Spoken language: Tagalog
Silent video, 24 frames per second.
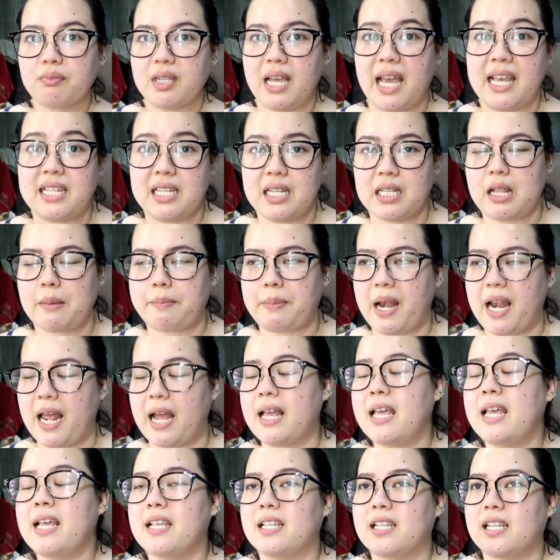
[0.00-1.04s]
ay city
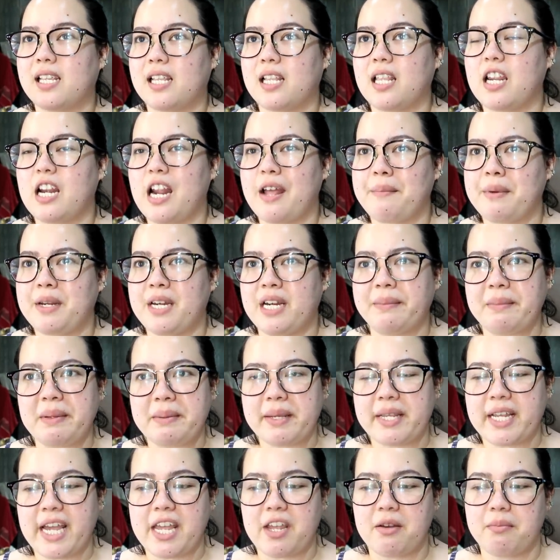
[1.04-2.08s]
pala, sa city namin
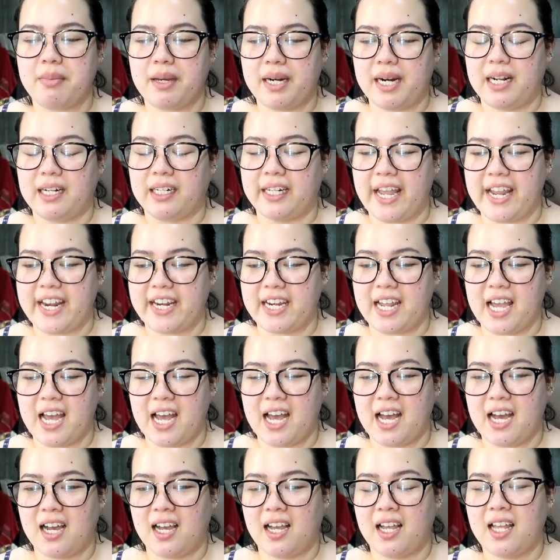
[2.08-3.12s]
namimigay yung barangay
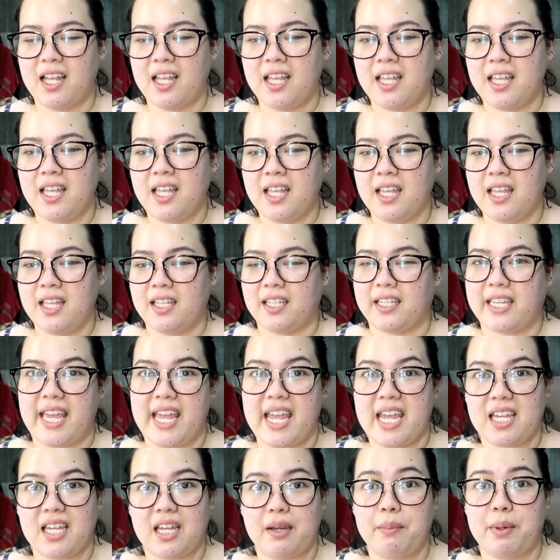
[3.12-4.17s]
ng
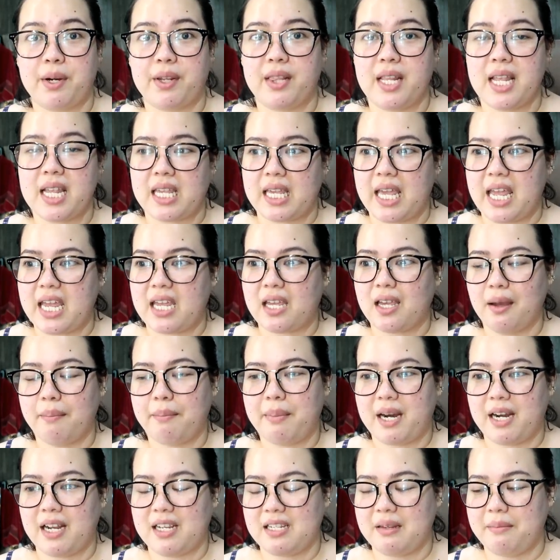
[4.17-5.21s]
cake, birthday cake
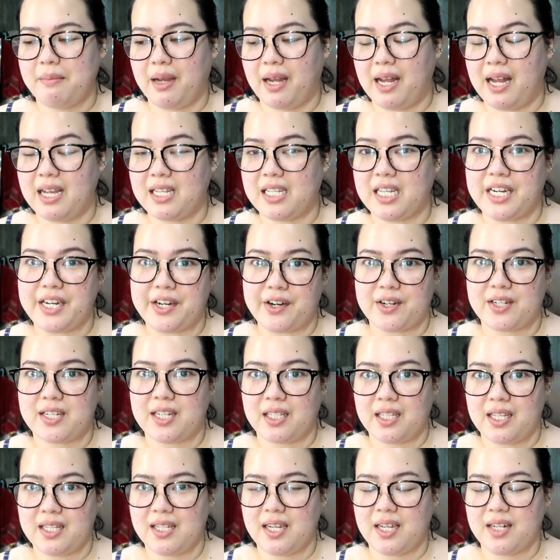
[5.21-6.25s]
para sa mga senior
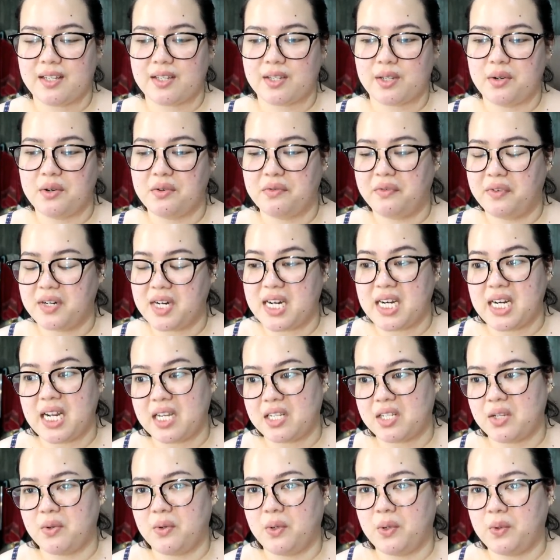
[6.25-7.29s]
citizens. So, free
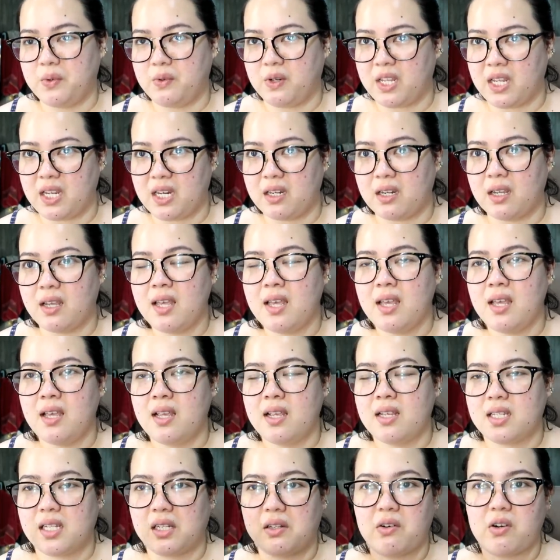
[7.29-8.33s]
na. So, no need.
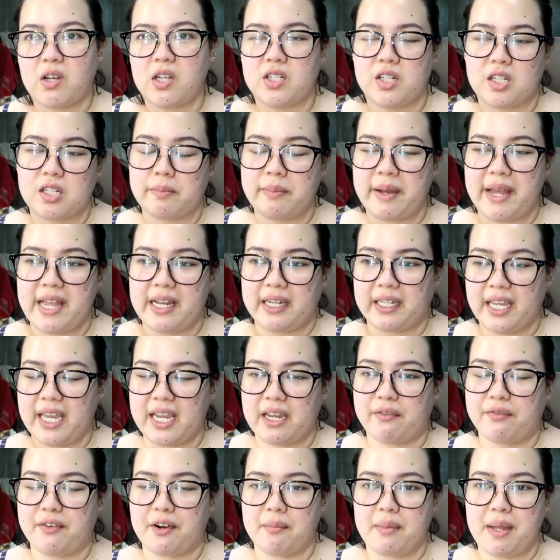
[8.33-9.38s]
Siguro, I'll just buy a
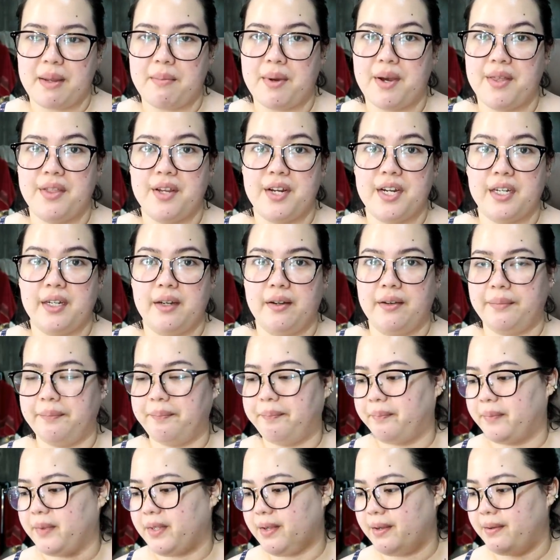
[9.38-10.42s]
cake for my mother-in-law.
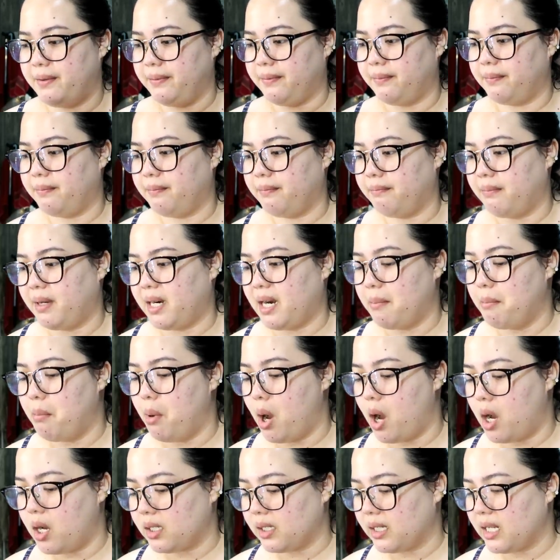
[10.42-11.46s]
Yun. Para
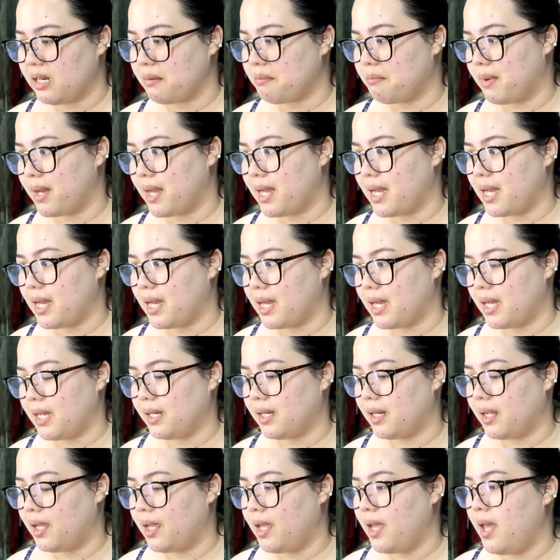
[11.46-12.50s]
bongga
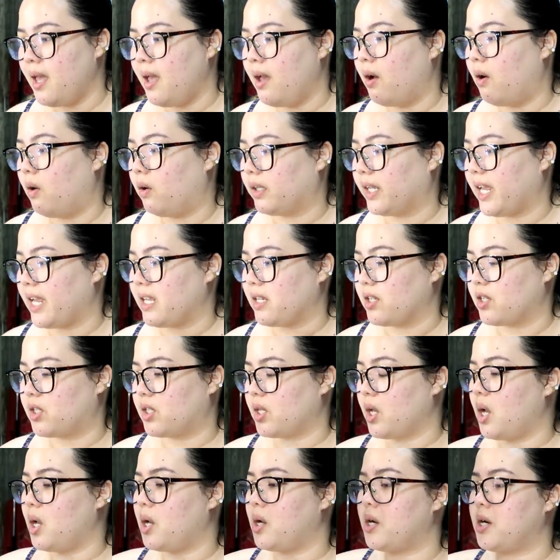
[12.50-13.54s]
naman. Okay.
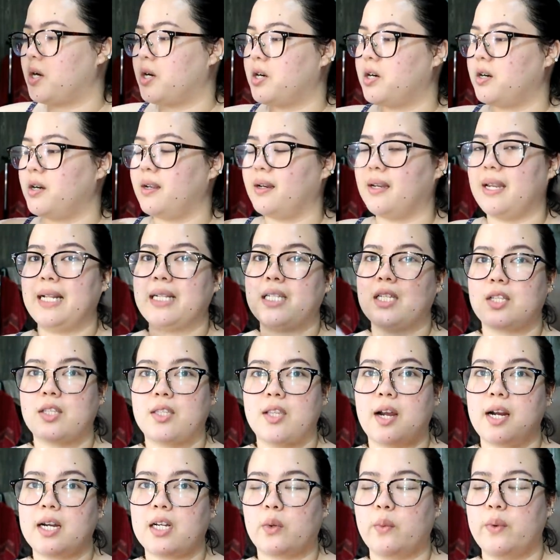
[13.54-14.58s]
So, let's
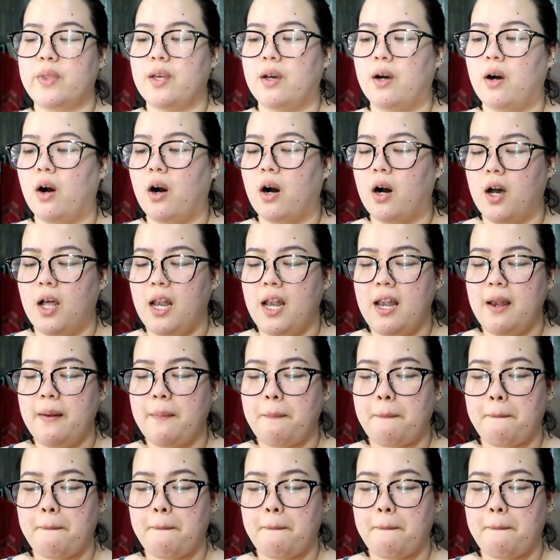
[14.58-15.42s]
start with the haul.